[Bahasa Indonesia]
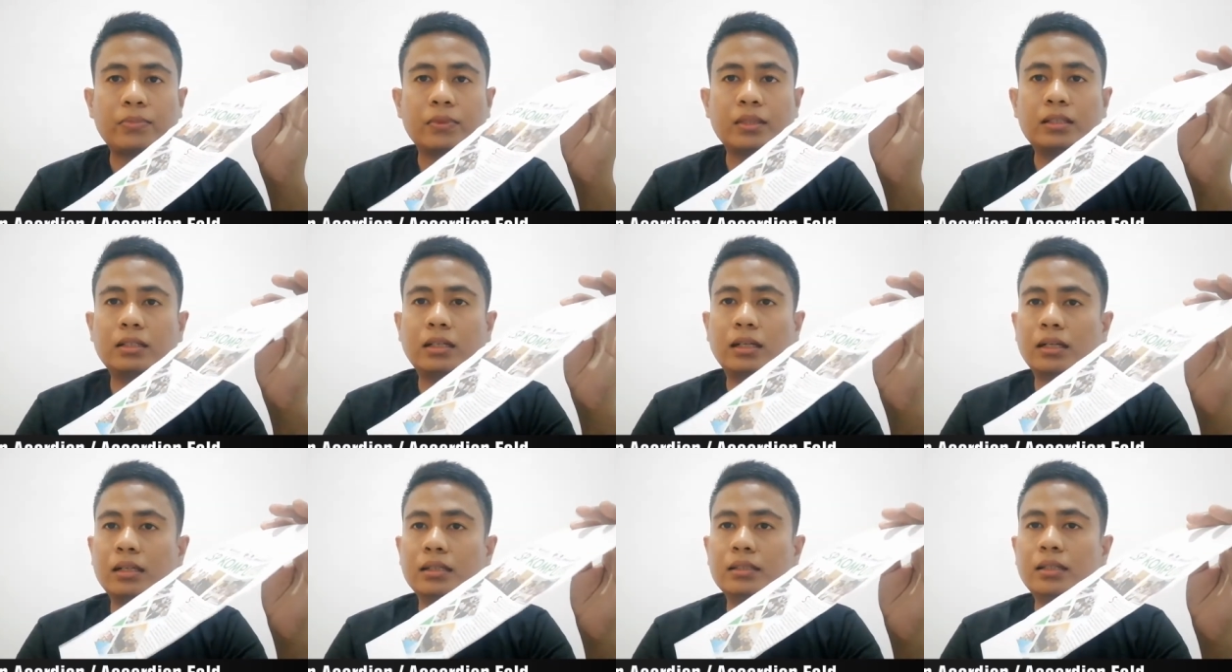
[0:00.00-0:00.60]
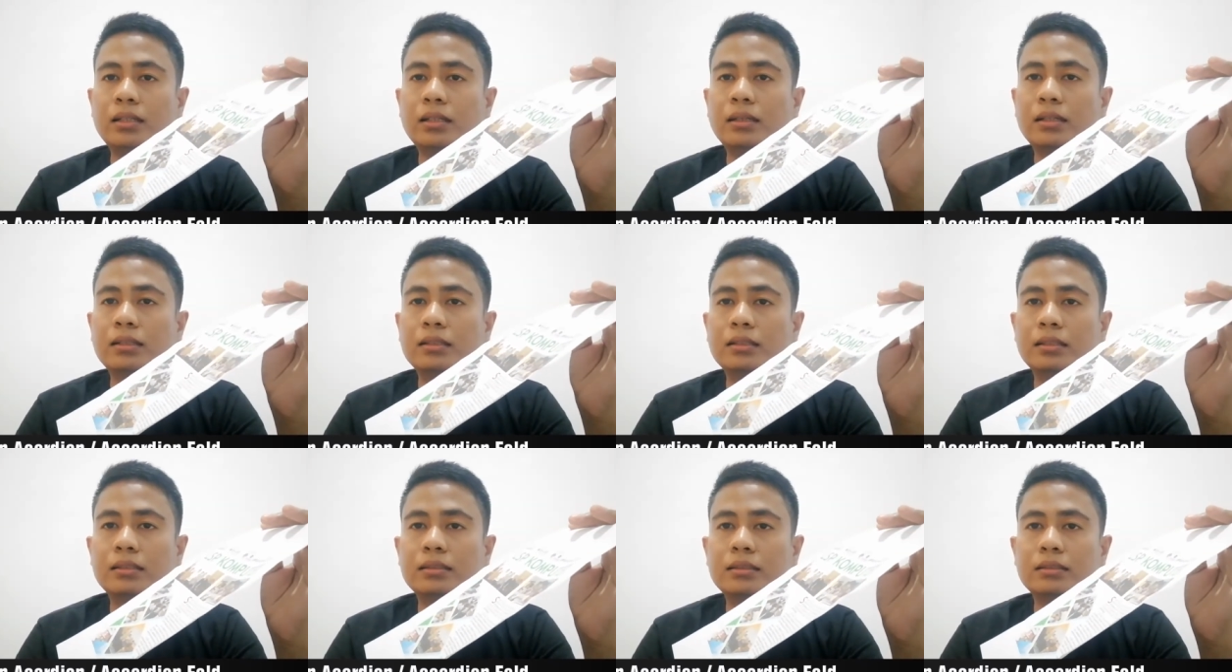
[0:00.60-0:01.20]
Caranya
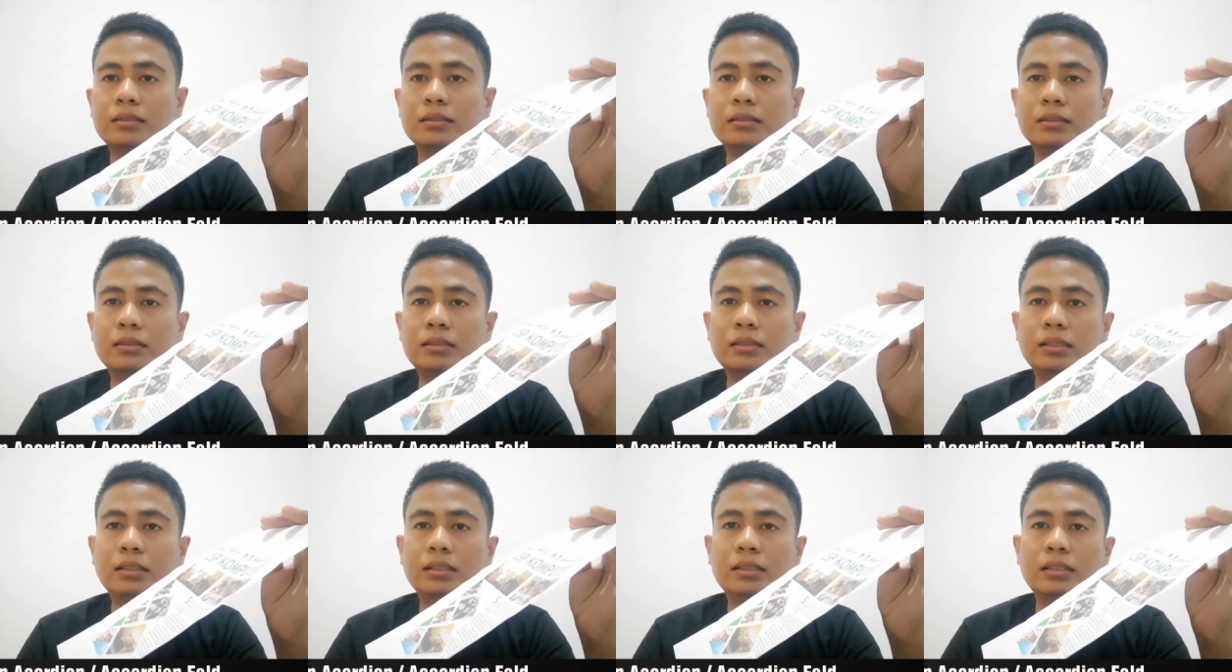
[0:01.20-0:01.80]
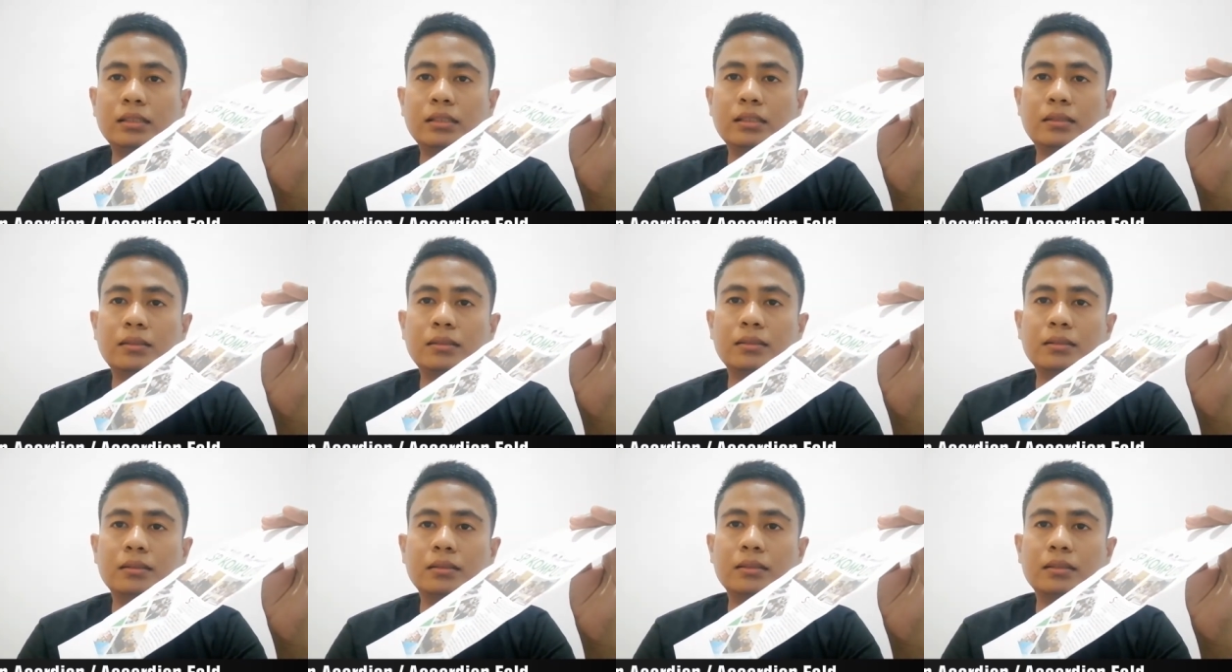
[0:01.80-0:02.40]
sedikit
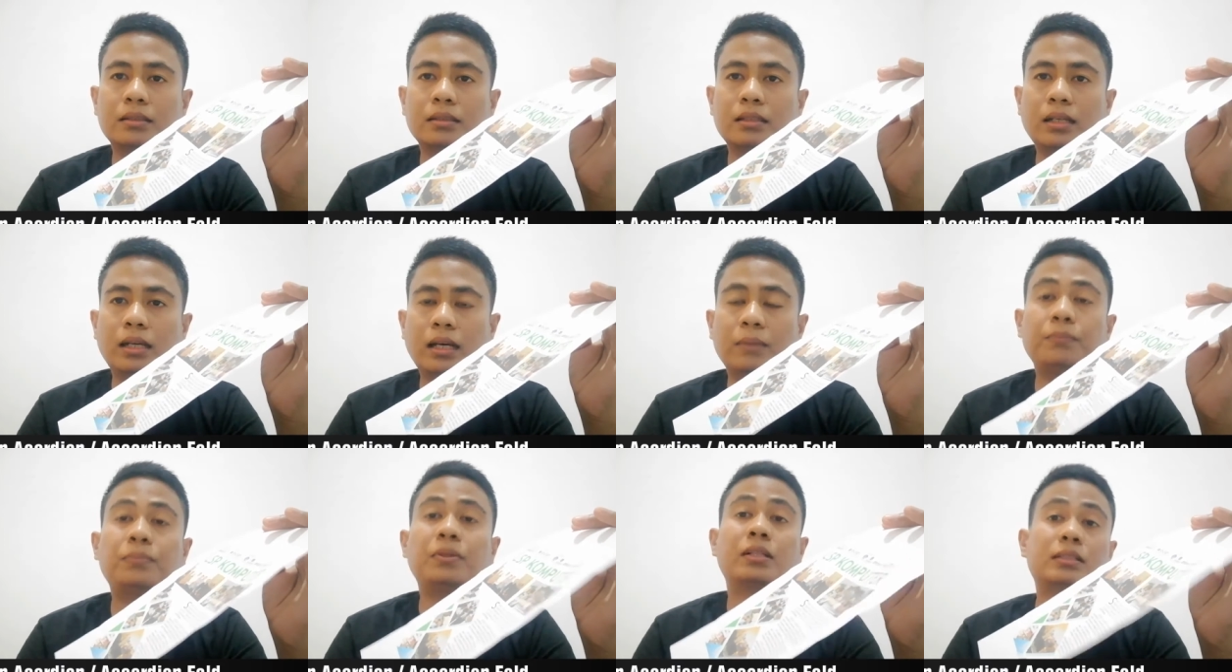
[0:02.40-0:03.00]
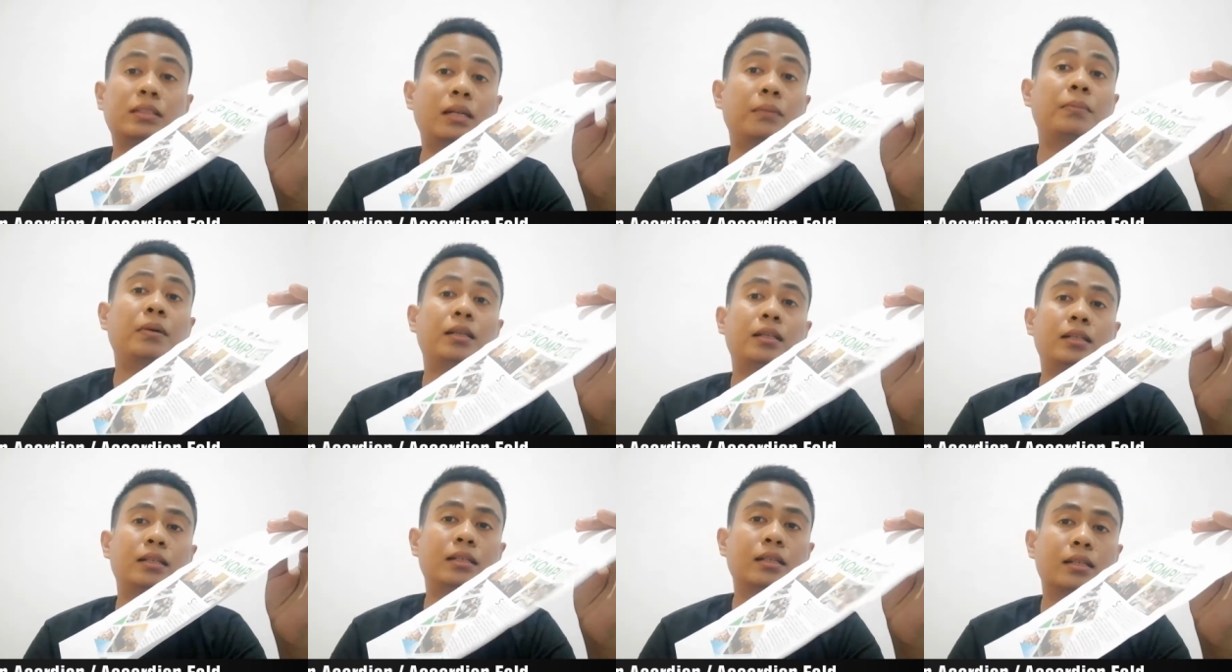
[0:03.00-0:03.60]
hampir sama
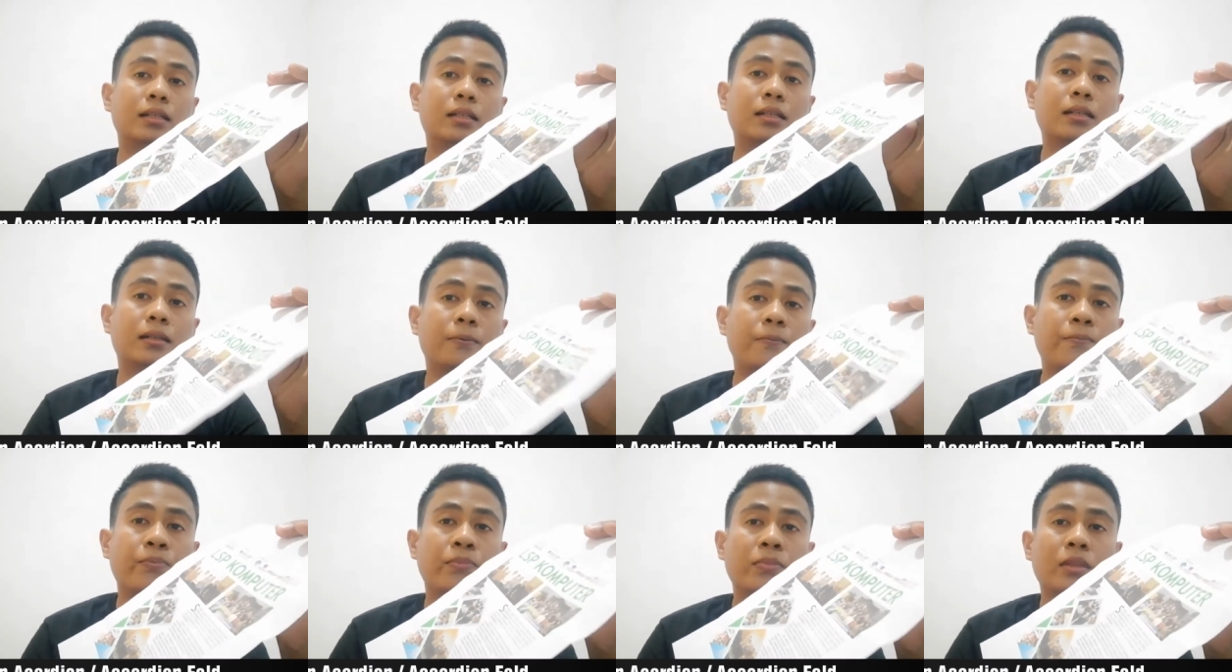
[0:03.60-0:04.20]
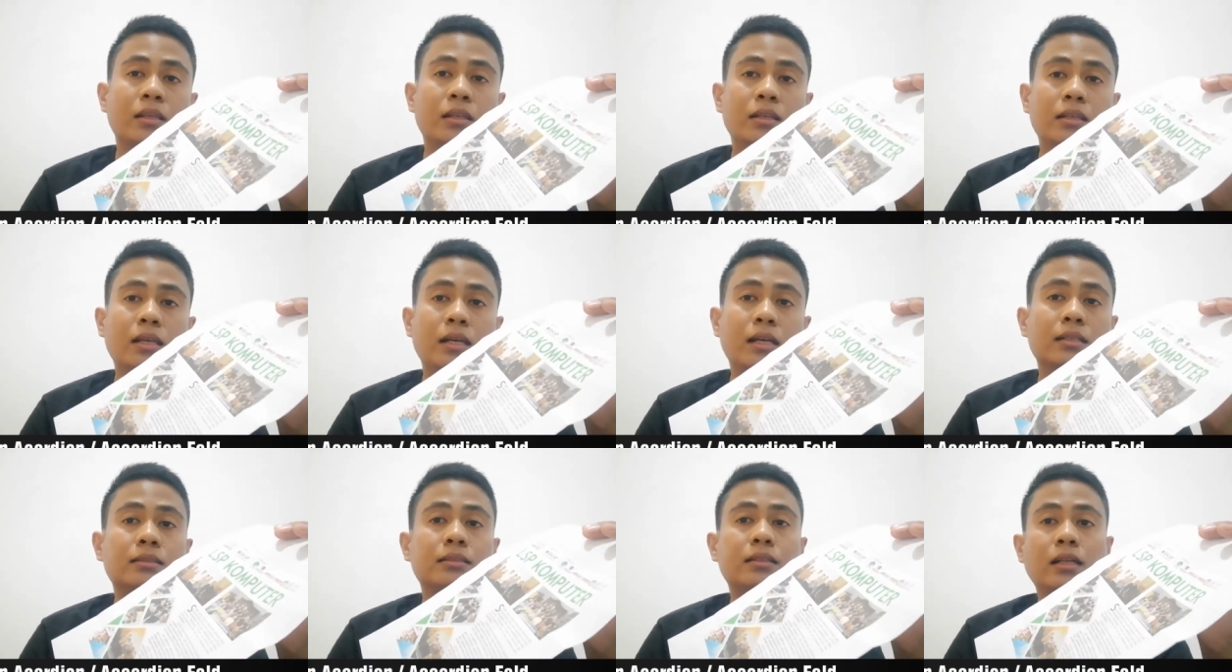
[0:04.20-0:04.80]
dengan
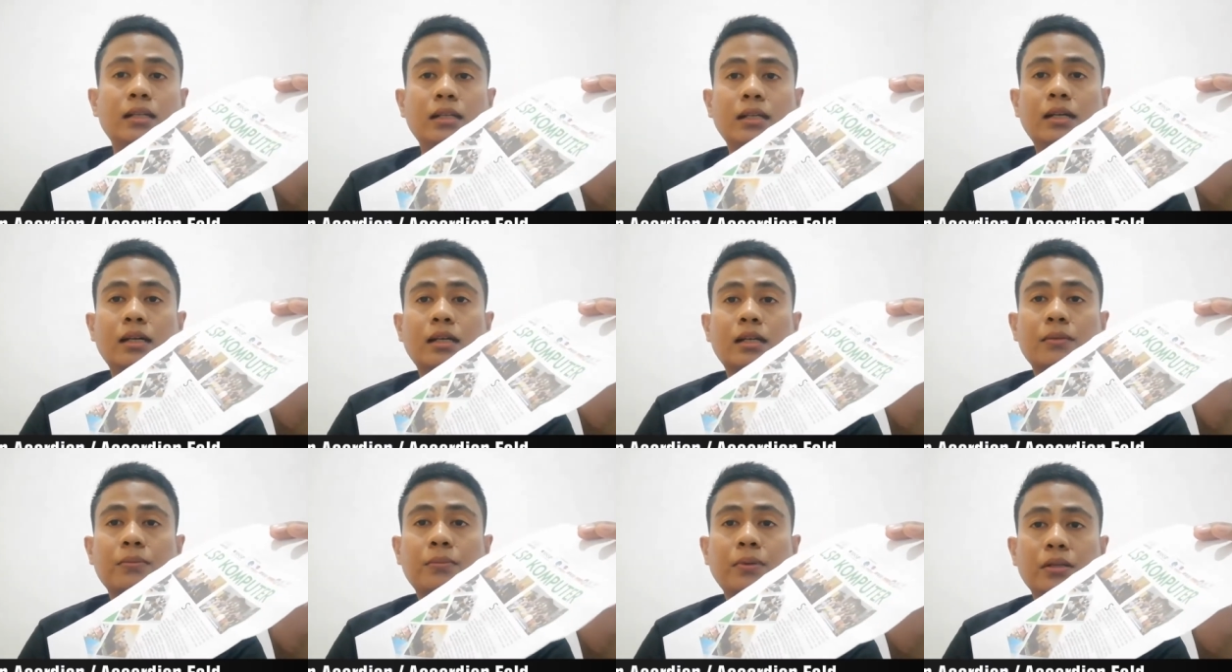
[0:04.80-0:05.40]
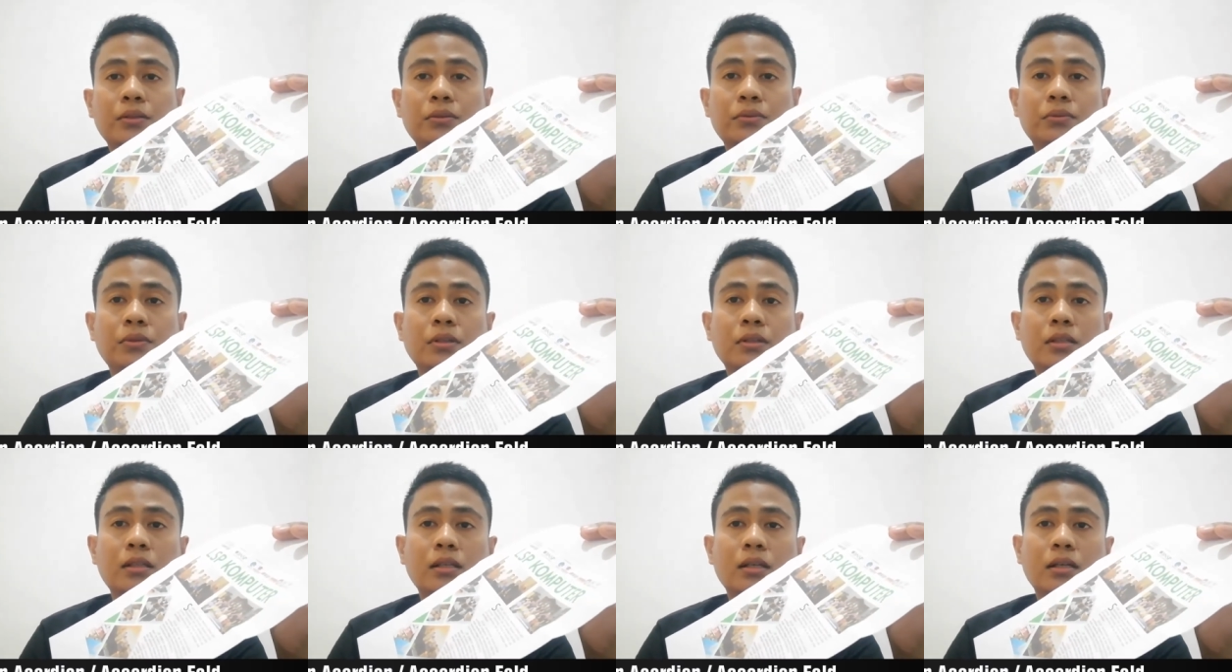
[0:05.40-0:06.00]
yang standar baku
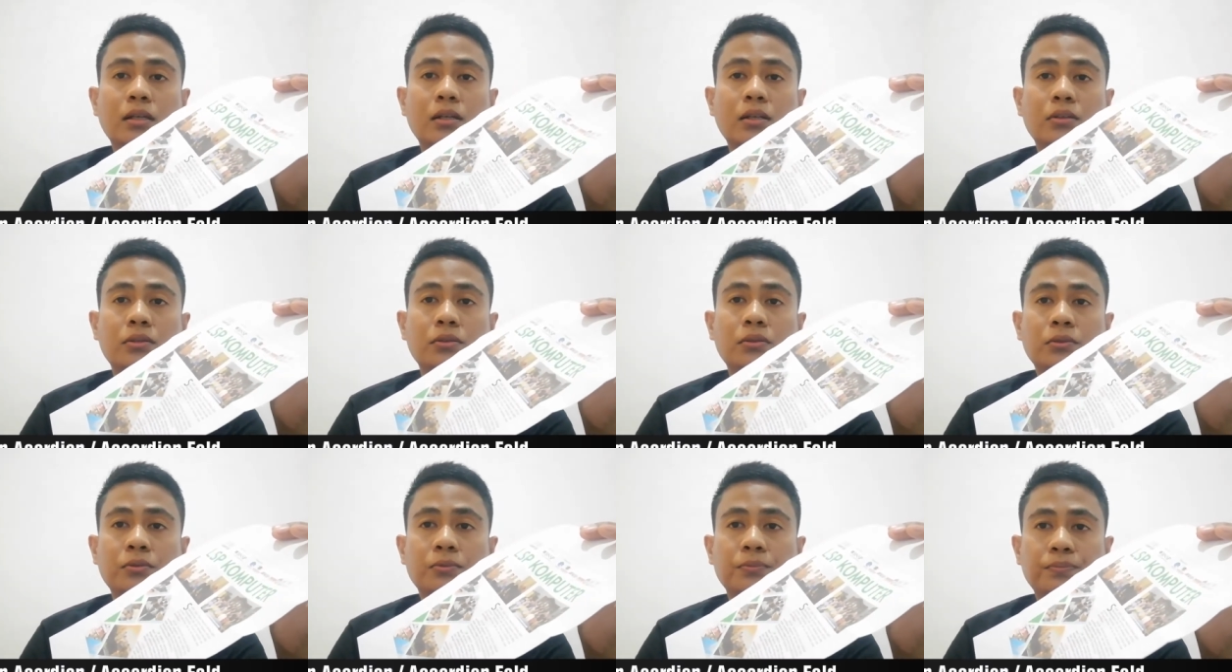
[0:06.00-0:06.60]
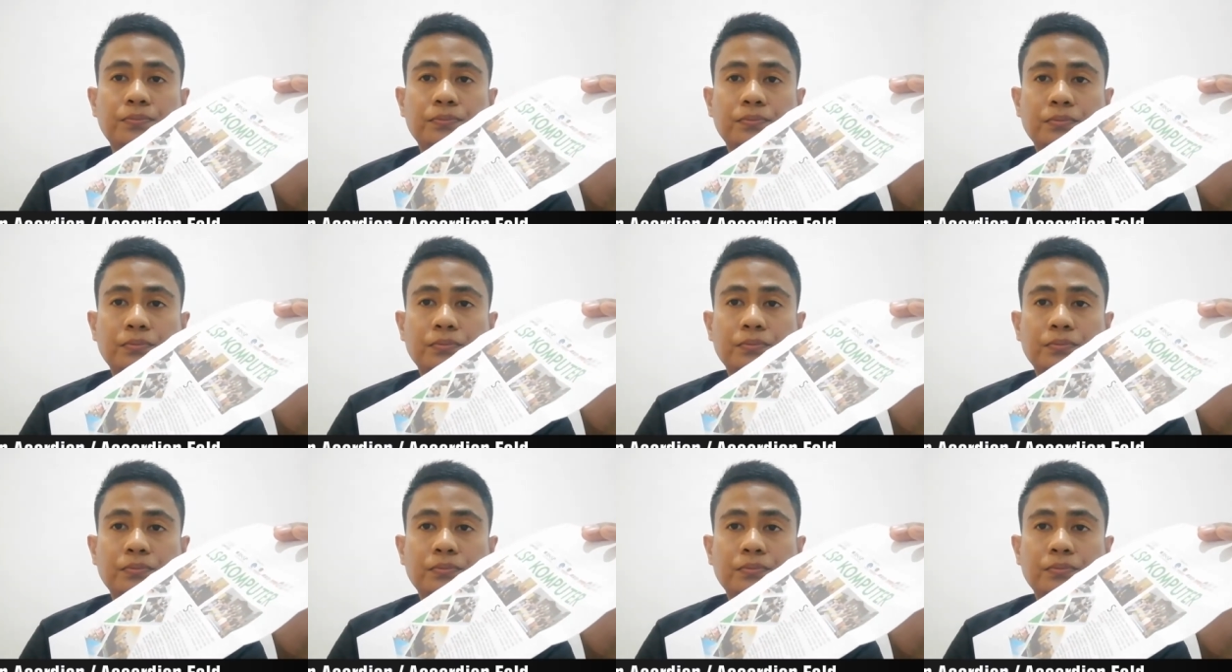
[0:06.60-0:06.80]
atau